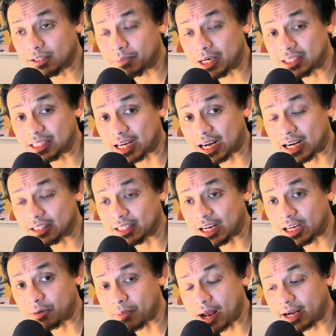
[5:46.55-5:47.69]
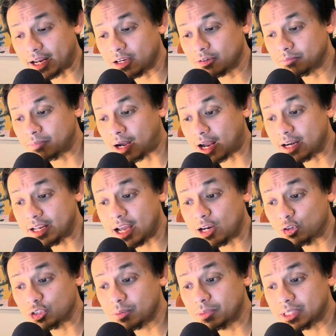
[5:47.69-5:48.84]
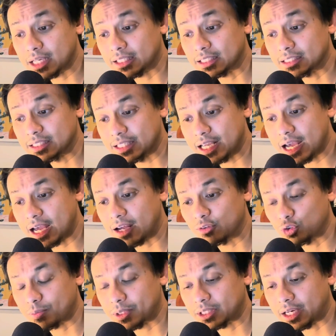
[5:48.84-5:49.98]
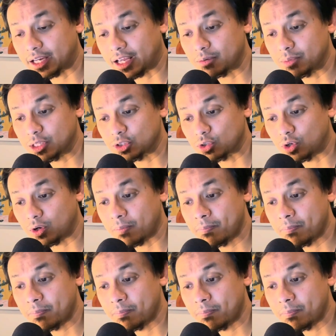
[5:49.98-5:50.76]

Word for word: berdasarkan latihan kemarin maka dia harusnya bisa tersedia untuk pertandingan besok